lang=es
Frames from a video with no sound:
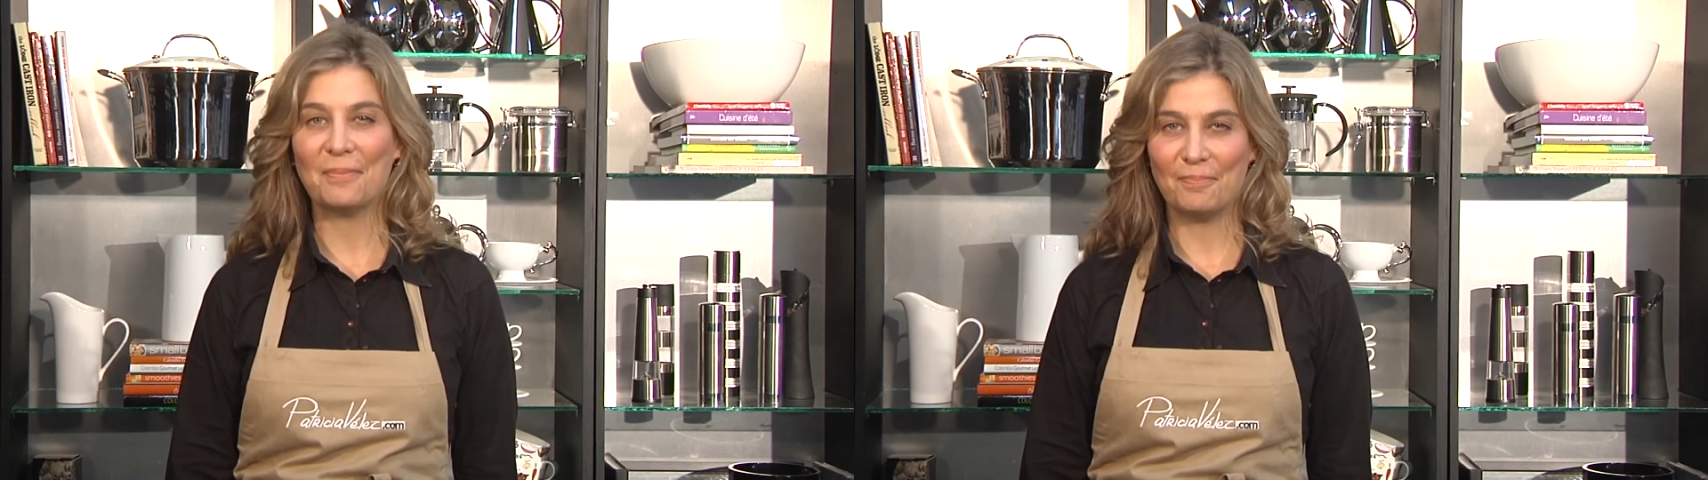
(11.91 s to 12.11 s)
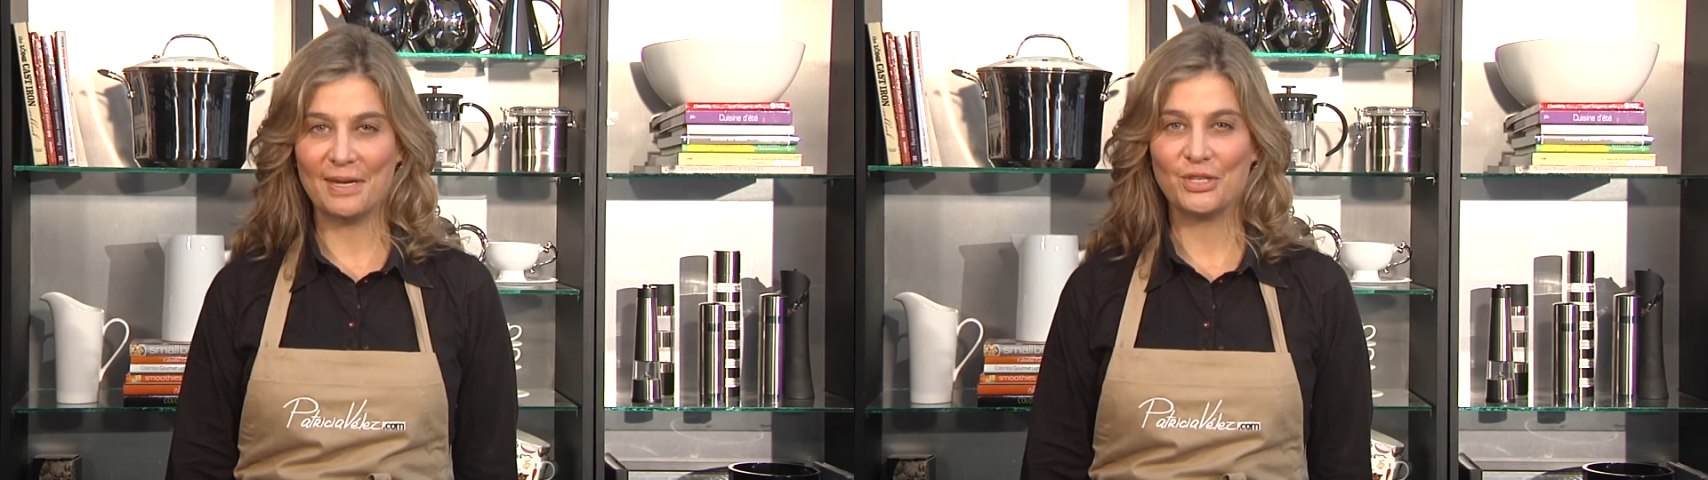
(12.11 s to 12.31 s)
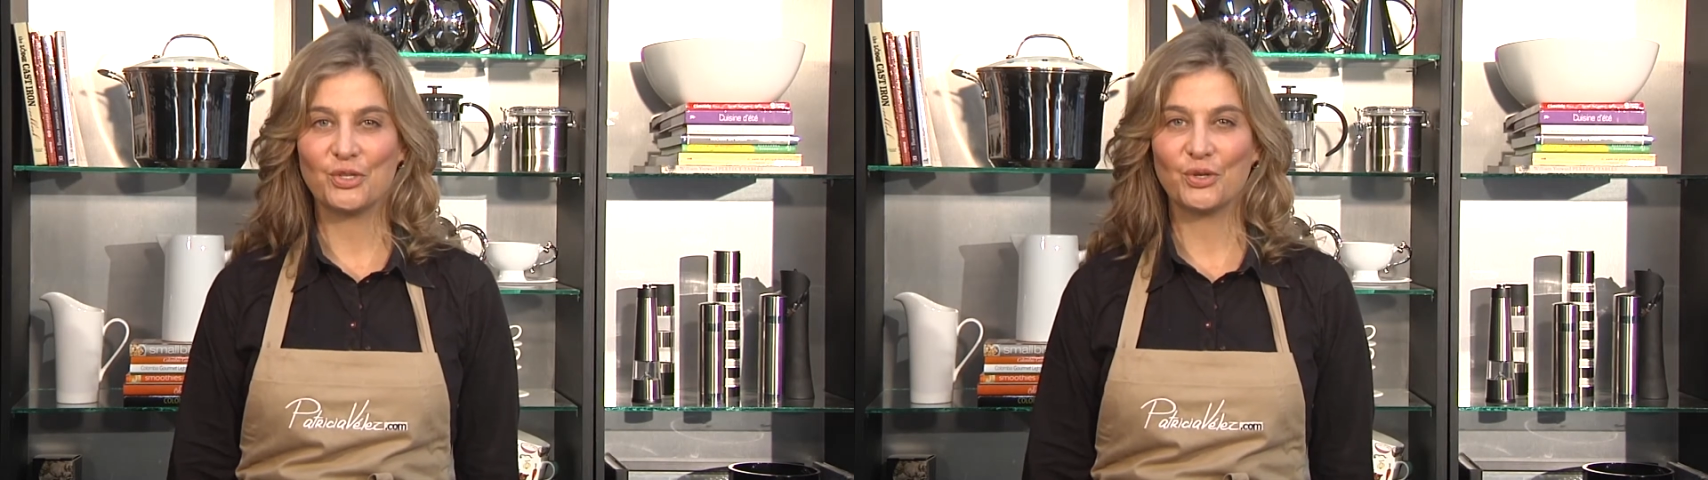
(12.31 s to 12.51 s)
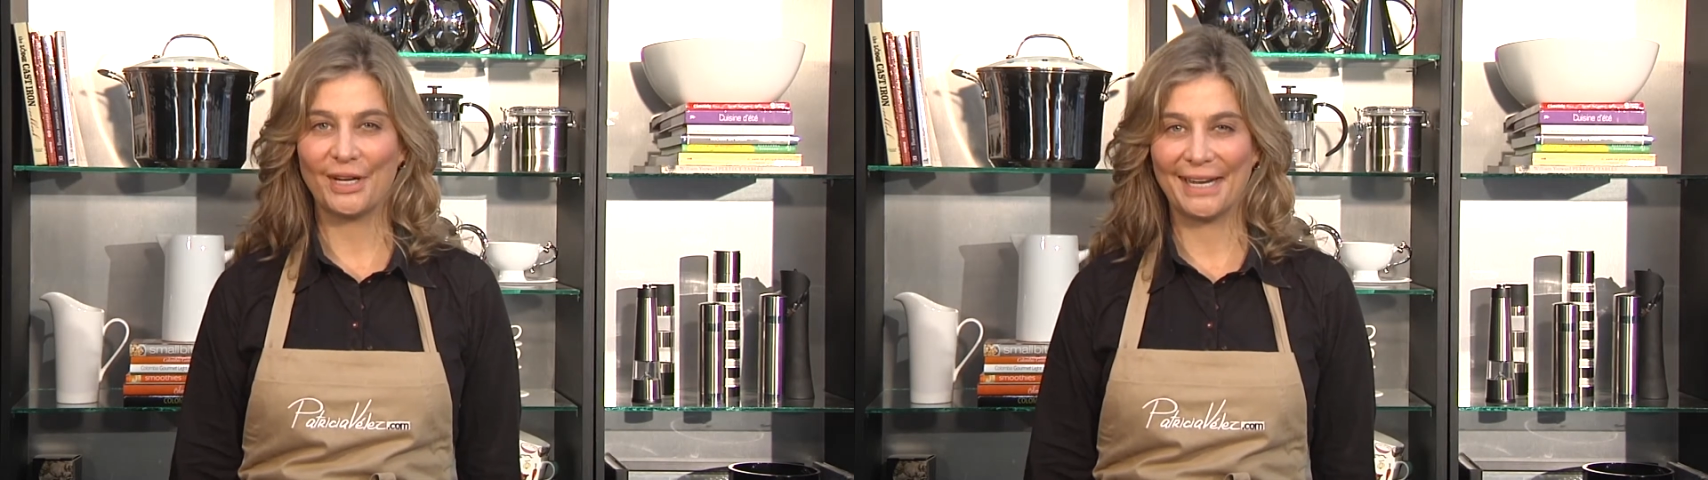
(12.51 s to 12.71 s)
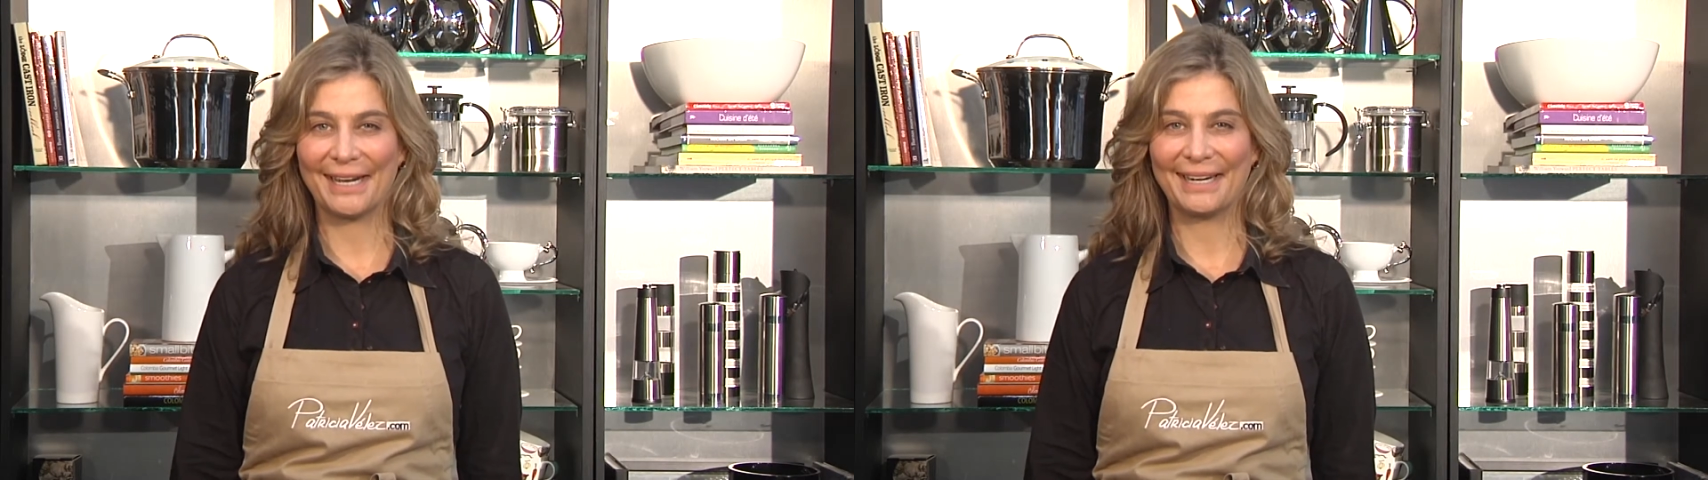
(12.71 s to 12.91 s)
pincho
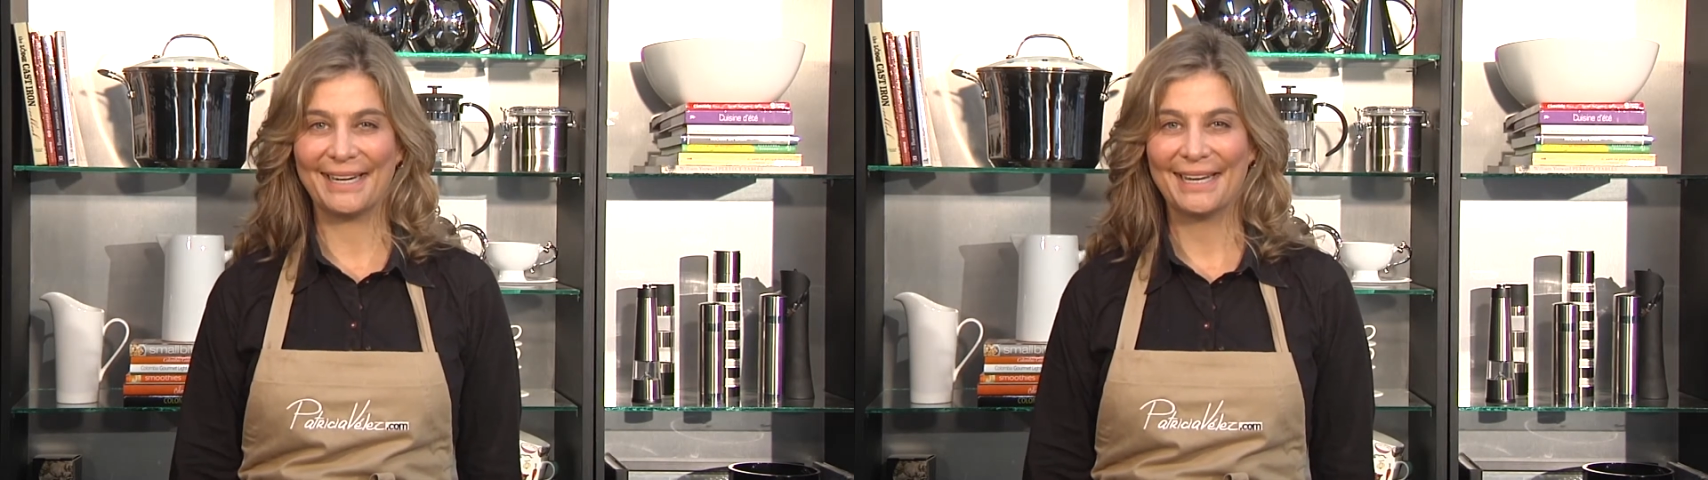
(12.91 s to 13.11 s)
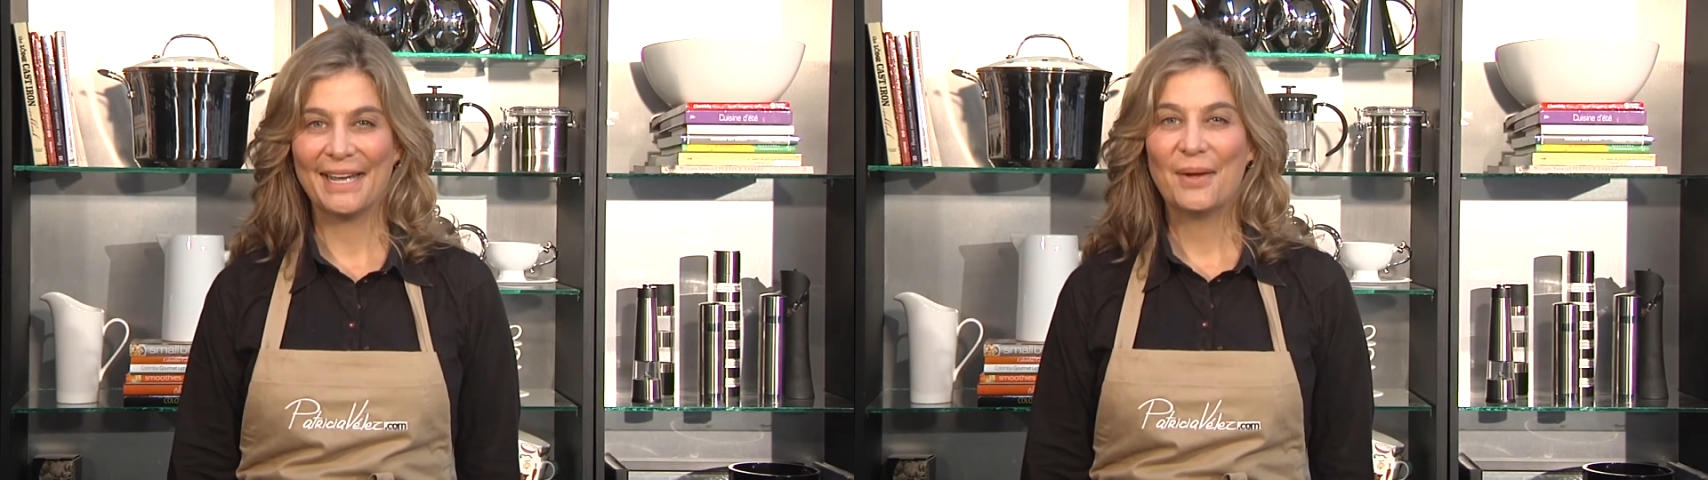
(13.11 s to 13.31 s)
de carne.